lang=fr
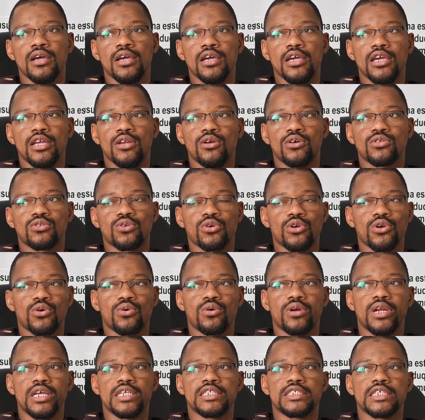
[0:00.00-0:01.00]
et notre
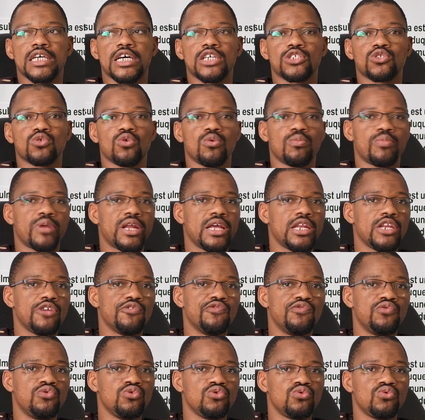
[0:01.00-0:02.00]
reconnaissance auprès de
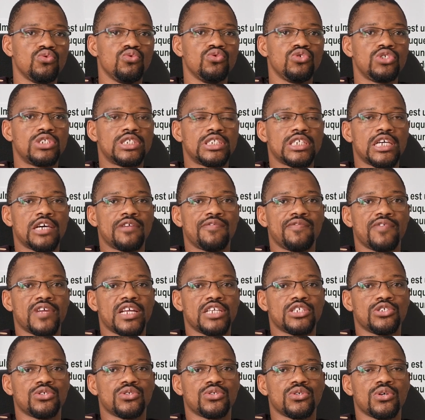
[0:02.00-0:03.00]
vous tous, chers
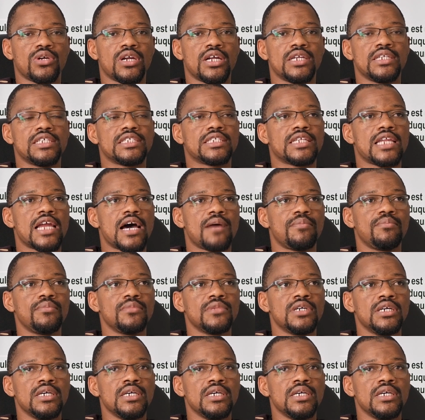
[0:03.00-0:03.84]
frères et sœurs en islam,